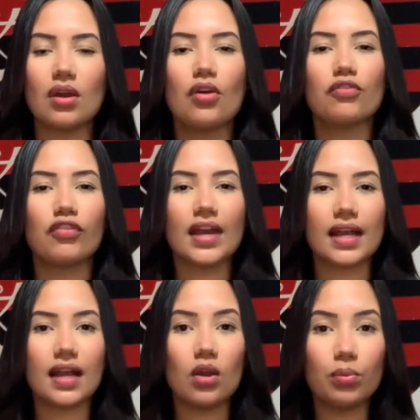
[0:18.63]
foi a
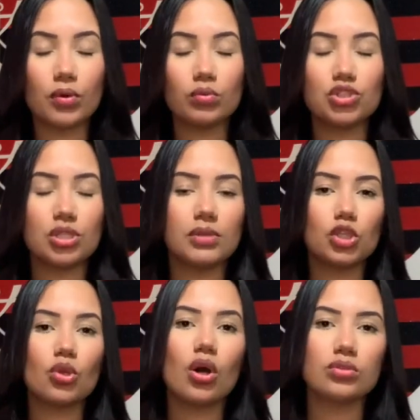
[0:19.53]
campo com o time
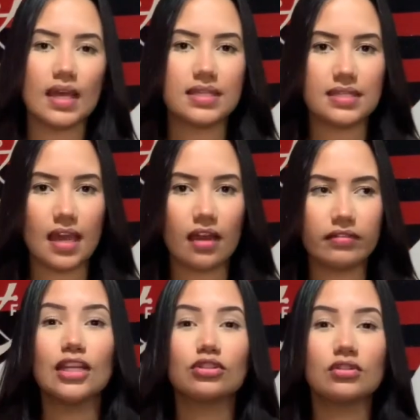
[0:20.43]
todo
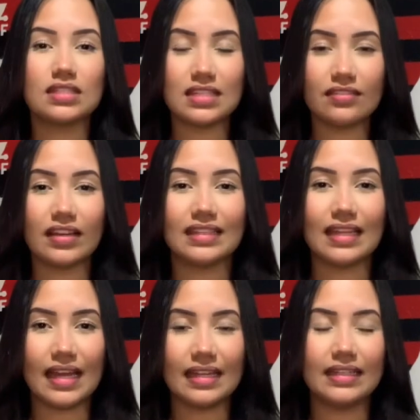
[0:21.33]
reserva, inclusive
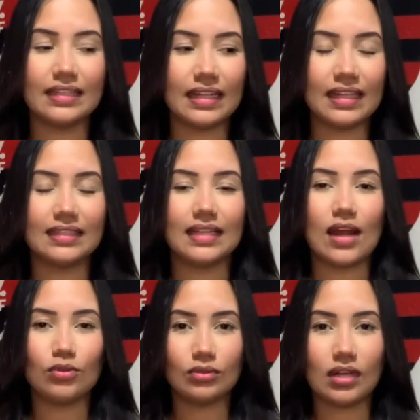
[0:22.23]
até ali na
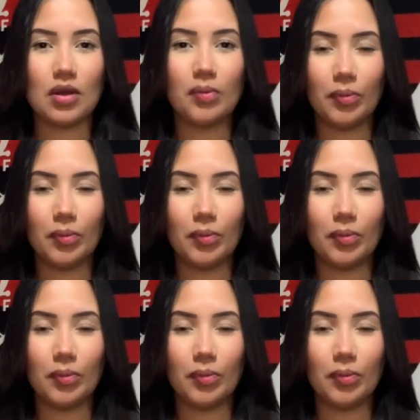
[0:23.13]
lateral do campo,